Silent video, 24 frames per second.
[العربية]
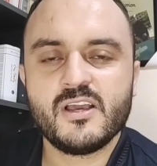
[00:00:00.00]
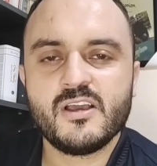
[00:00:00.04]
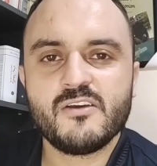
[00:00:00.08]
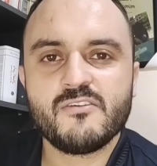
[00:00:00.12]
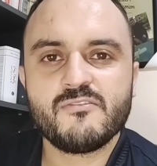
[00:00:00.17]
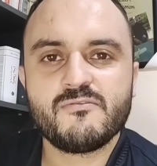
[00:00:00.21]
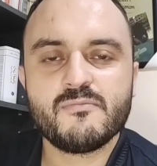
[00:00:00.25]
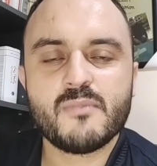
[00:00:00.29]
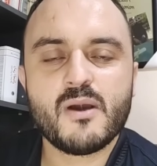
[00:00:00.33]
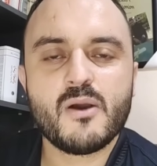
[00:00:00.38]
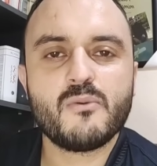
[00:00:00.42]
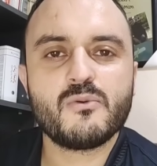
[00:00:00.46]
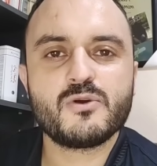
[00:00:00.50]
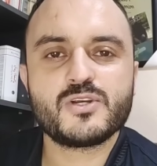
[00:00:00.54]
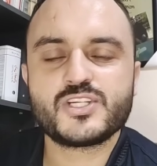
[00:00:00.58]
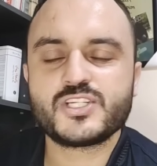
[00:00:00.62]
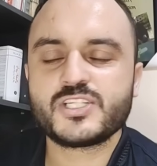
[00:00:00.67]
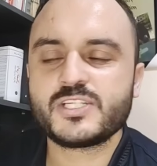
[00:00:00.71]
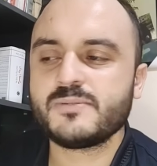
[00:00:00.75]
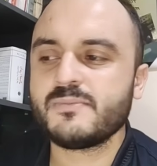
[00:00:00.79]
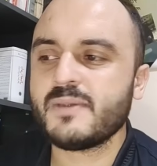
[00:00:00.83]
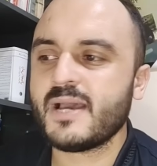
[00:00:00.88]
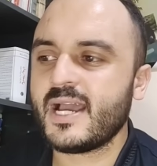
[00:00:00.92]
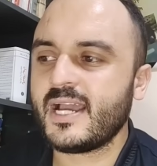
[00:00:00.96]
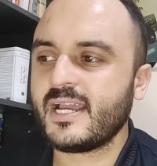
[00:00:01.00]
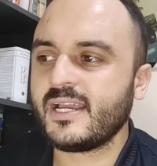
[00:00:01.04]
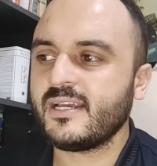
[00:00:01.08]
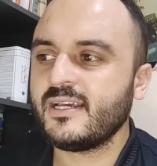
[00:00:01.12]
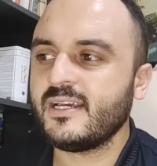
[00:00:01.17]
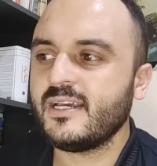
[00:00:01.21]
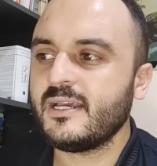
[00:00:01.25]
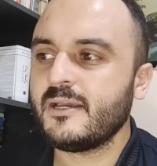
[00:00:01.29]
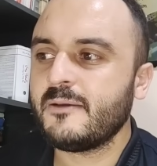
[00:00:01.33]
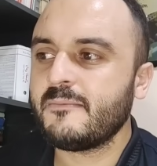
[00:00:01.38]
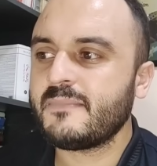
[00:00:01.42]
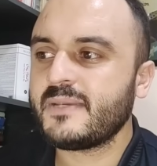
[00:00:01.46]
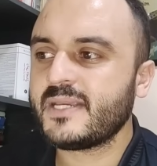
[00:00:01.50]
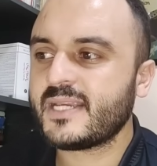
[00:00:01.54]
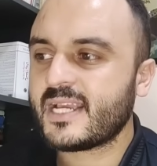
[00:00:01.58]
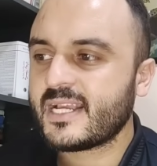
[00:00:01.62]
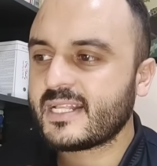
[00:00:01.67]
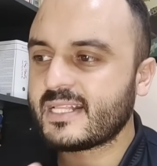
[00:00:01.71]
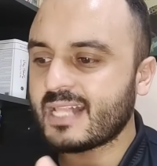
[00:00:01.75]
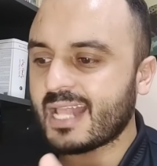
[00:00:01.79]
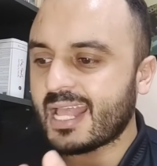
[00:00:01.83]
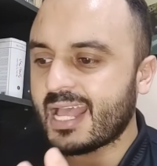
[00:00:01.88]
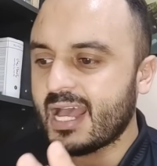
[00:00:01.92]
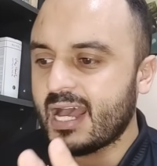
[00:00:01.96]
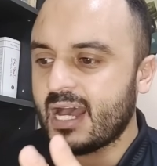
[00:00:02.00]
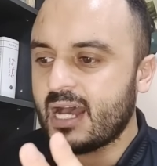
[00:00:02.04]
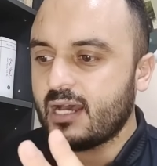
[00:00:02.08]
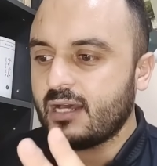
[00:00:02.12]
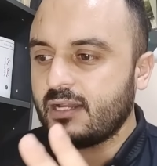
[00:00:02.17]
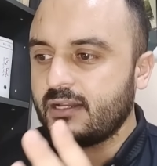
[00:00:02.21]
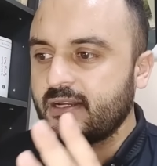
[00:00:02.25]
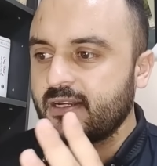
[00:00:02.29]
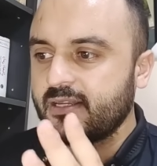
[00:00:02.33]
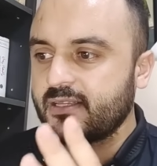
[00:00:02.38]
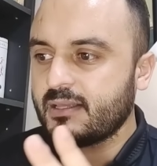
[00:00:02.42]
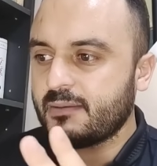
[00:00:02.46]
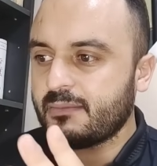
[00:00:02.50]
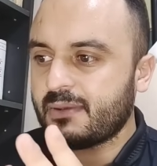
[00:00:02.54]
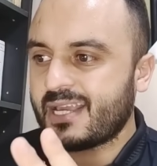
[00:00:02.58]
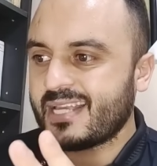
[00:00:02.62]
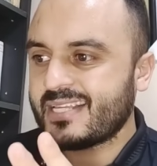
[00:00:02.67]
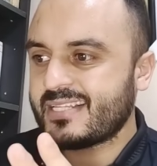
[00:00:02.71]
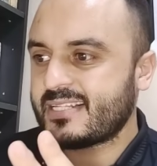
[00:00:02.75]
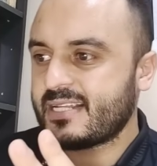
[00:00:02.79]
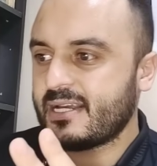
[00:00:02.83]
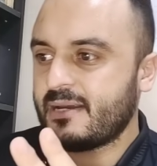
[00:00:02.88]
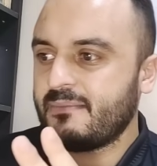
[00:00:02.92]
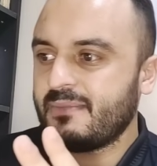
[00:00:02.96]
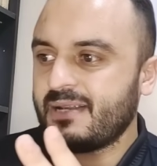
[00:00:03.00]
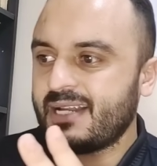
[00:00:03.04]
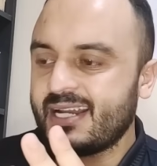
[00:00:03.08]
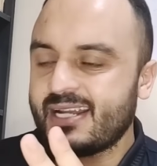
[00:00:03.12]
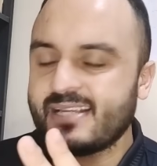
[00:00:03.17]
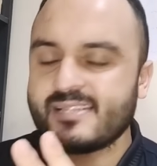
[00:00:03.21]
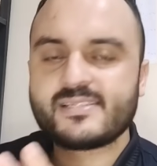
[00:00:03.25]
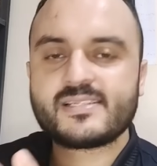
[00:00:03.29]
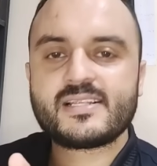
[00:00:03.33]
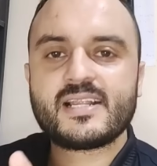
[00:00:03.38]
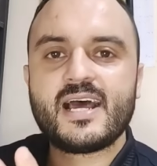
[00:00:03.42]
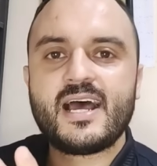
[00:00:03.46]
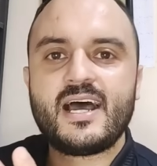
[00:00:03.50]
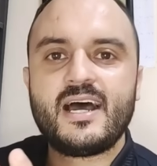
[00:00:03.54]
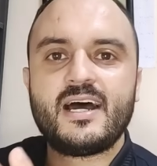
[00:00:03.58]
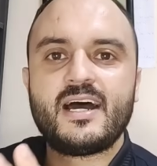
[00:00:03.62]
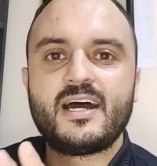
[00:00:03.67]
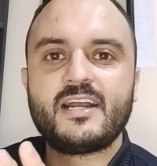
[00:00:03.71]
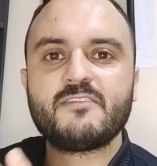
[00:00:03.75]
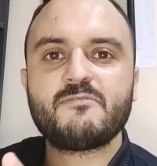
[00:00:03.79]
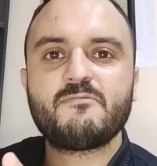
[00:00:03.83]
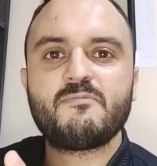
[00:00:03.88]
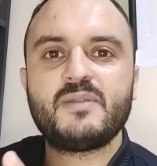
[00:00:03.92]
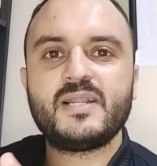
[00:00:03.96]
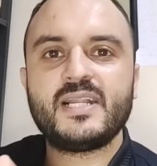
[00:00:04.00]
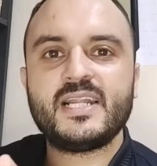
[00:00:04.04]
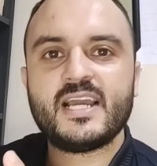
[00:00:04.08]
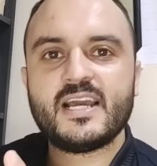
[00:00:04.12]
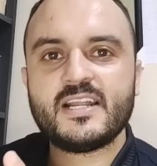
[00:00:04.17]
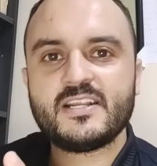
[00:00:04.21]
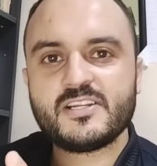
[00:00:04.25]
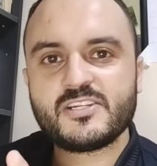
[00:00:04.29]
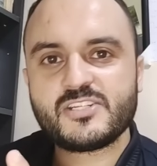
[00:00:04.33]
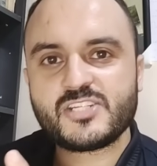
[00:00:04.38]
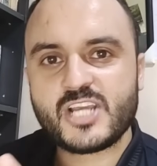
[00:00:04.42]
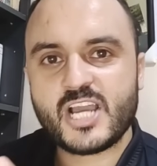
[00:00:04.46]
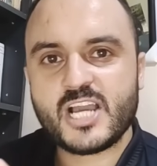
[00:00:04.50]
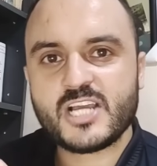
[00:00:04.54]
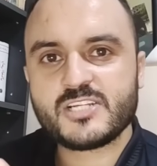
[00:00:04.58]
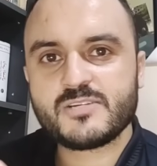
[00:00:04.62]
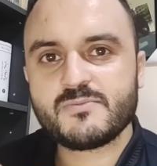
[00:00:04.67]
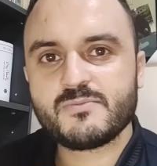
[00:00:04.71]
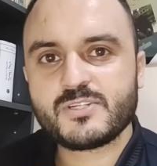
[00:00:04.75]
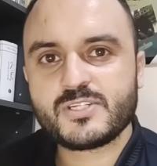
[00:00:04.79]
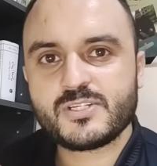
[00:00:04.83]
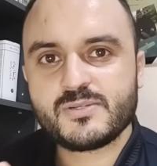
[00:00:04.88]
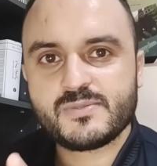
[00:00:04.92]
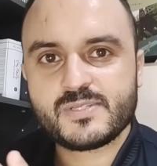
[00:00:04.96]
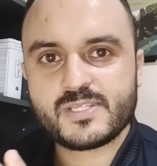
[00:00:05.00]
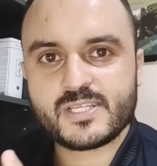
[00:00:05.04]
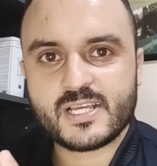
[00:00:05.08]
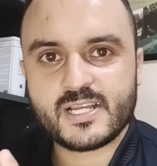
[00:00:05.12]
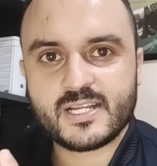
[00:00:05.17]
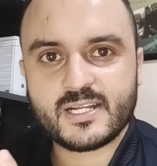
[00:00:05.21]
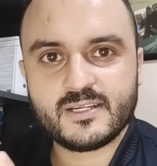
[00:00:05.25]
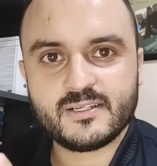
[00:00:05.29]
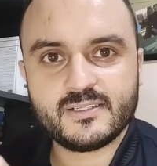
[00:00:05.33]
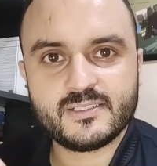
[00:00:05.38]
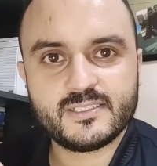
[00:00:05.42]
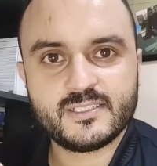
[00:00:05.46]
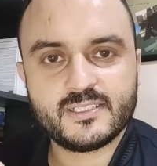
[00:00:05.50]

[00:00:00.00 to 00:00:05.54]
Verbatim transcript: ما هو اجتماعي مين كتلقى النظام كيستعمل الاصلاح عرف بلي ان شي حاجه ماشي مزيانه